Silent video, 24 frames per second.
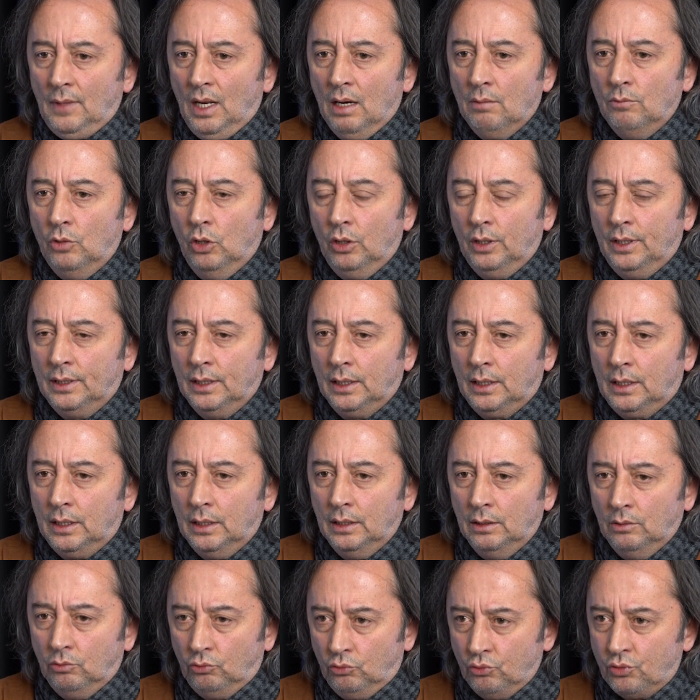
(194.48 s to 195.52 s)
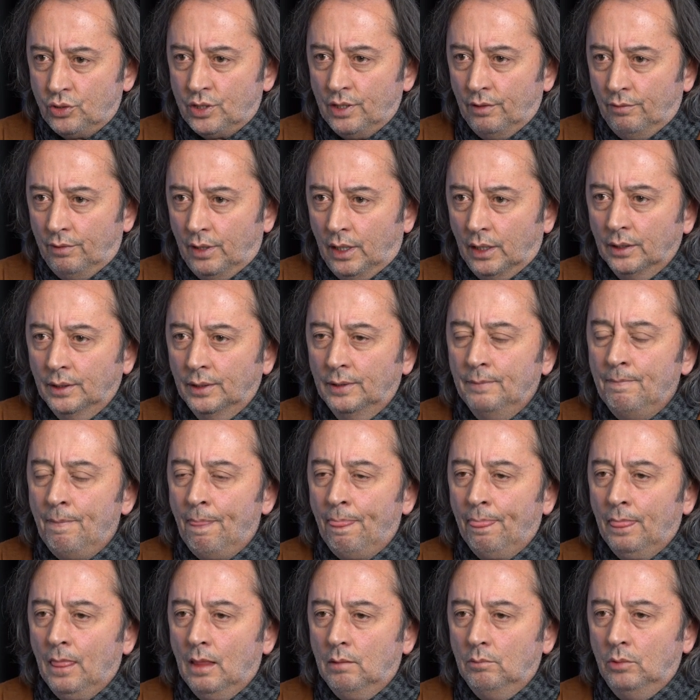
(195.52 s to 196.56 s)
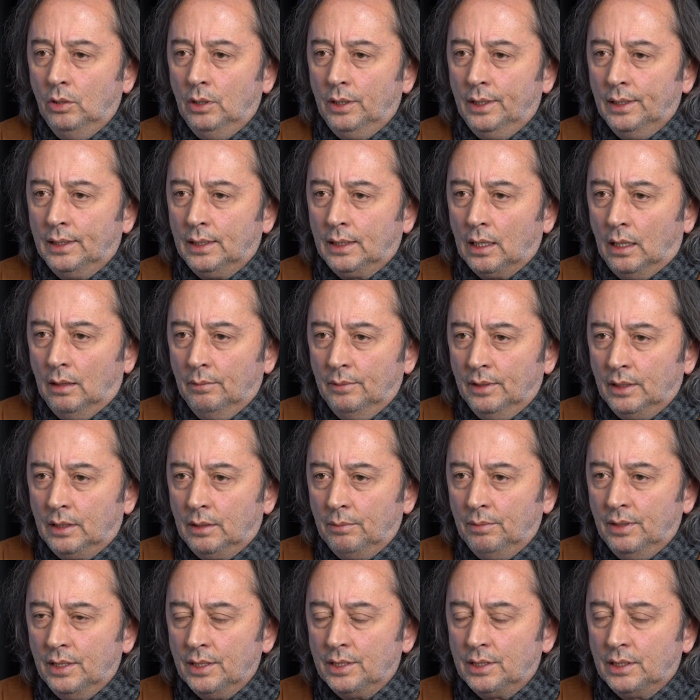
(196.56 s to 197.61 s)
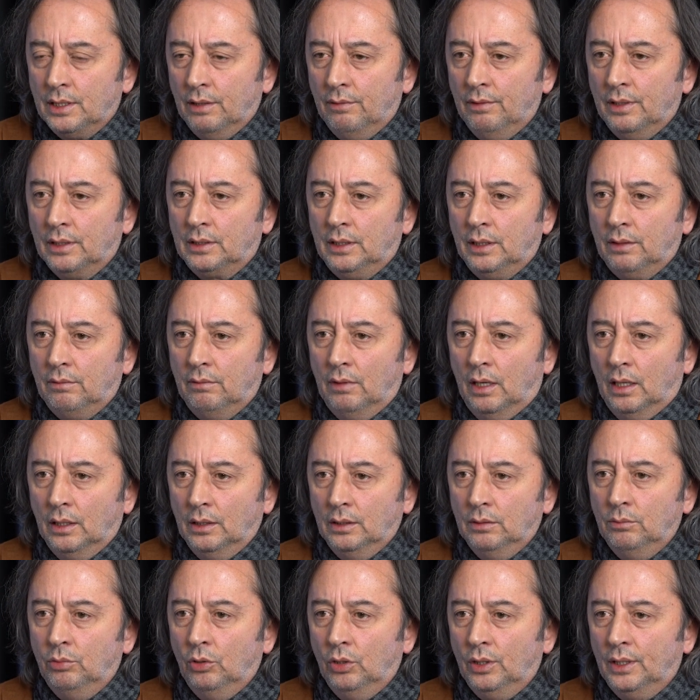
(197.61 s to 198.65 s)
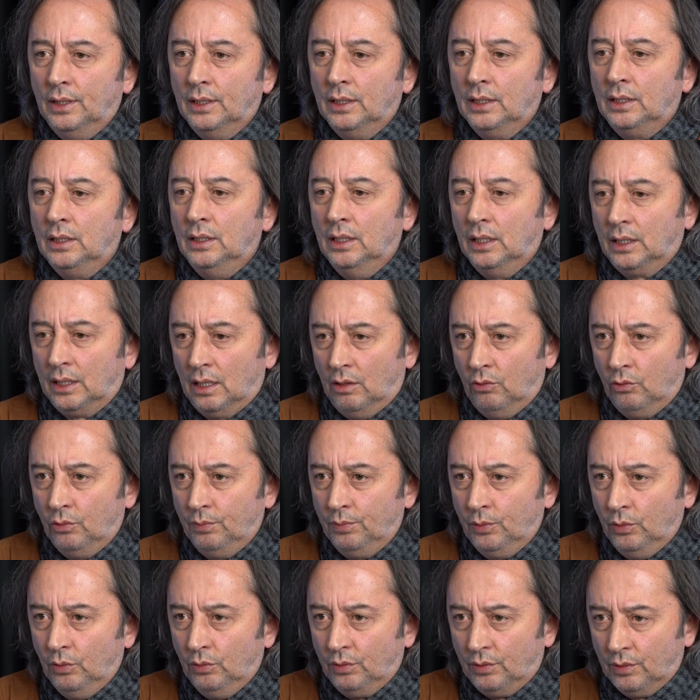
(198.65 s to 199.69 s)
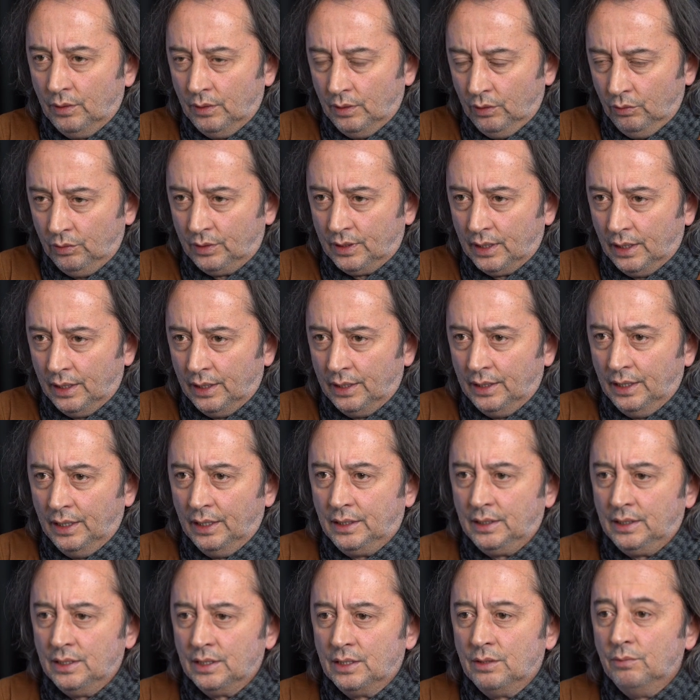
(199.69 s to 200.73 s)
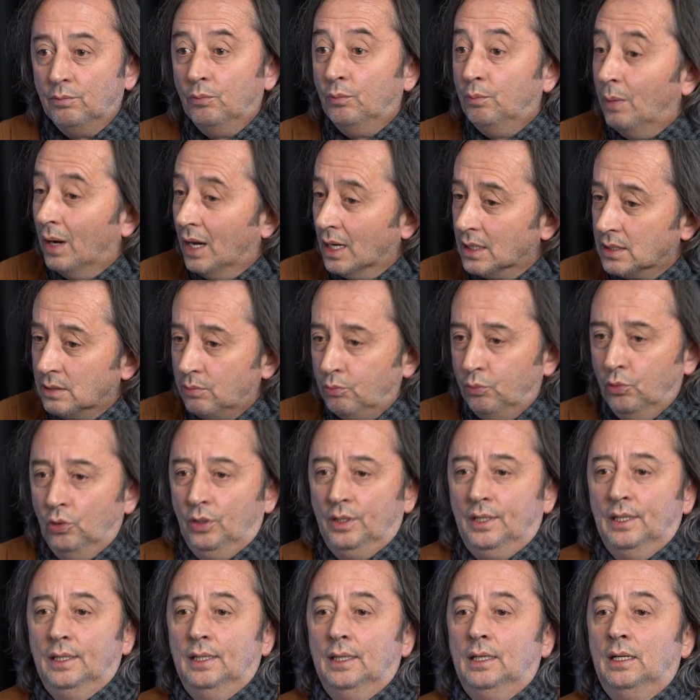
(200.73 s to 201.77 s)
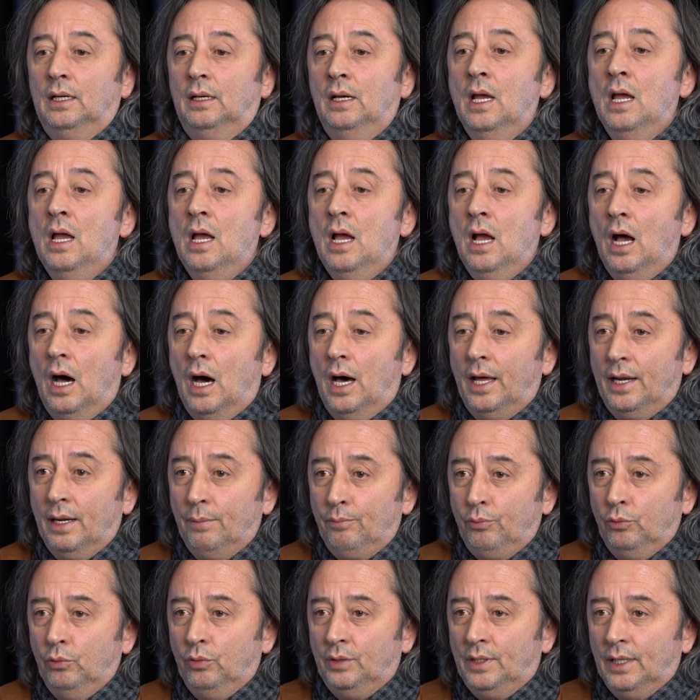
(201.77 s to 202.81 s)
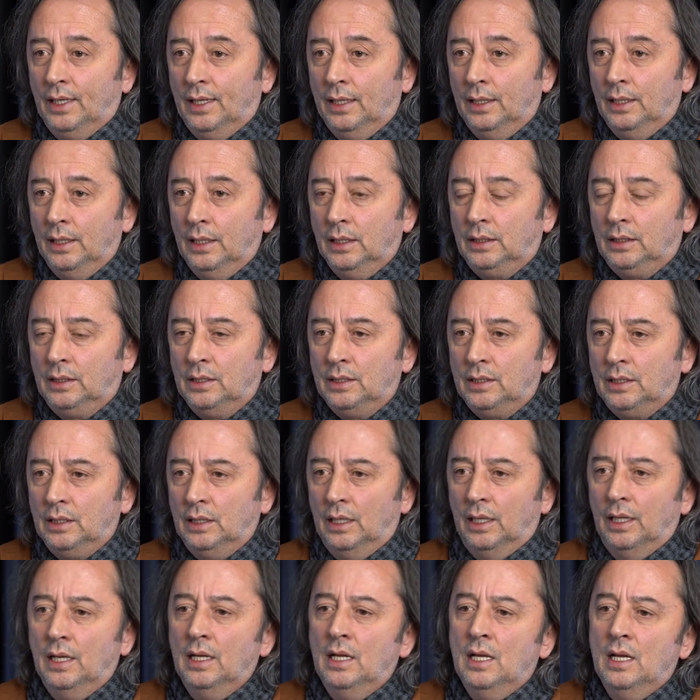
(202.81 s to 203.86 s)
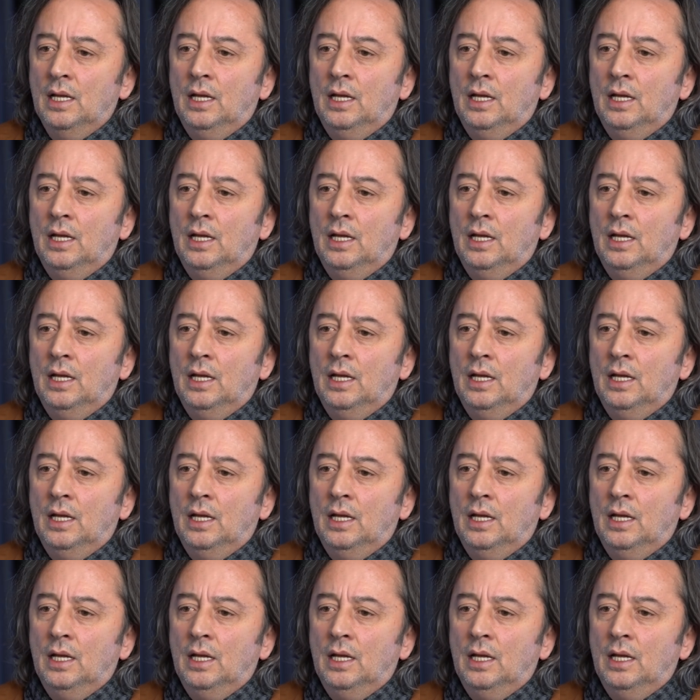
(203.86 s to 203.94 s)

bölgedeki Rusya varlığı, bölgedeki Amerika Birleşik Devletleri varlığı, bölgedeki diğer Avrupa ül ülkelerin etkisi, bazı bölgedeki Arap ülkelerin etkisiyle